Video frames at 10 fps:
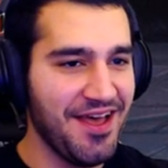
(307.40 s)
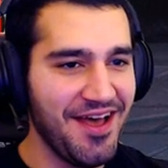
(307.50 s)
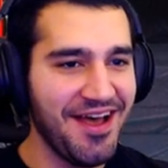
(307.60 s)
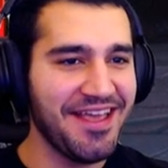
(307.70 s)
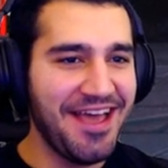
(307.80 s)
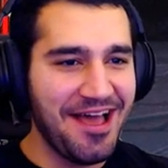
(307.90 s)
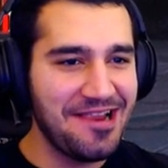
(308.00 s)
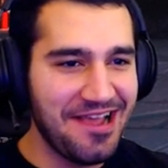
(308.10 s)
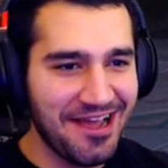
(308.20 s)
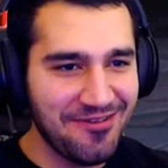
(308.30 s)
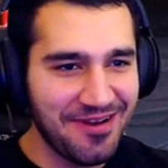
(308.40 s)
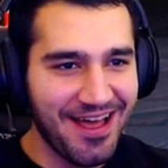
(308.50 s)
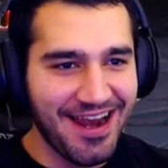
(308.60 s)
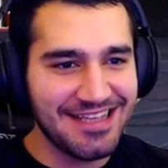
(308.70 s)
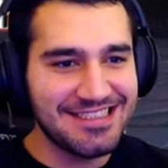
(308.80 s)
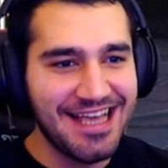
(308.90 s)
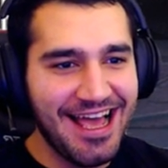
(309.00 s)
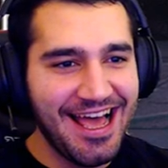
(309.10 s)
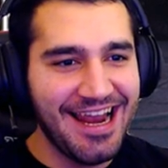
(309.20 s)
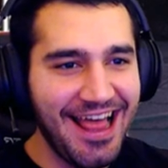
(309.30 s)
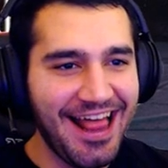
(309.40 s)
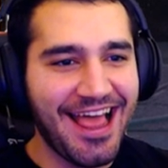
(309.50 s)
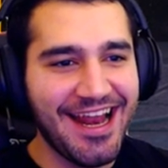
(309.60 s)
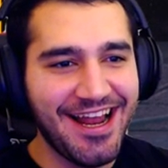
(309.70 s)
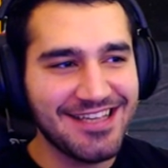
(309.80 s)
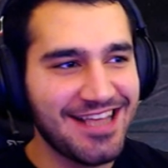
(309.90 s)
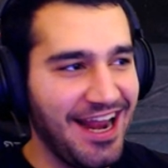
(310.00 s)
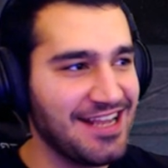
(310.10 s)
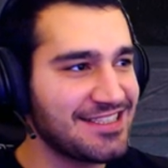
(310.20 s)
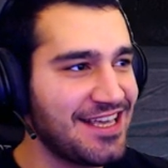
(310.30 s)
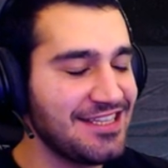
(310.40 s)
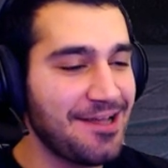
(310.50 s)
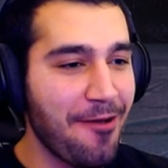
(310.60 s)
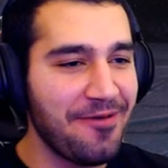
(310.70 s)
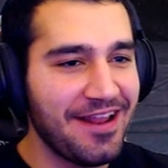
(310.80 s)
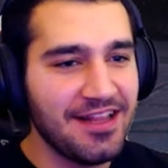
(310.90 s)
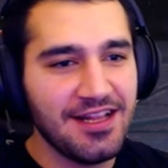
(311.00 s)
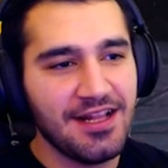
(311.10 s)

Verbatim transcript: اوكي حال يا حلوين خلاص الان خلينا نحصل على السكين شباب انا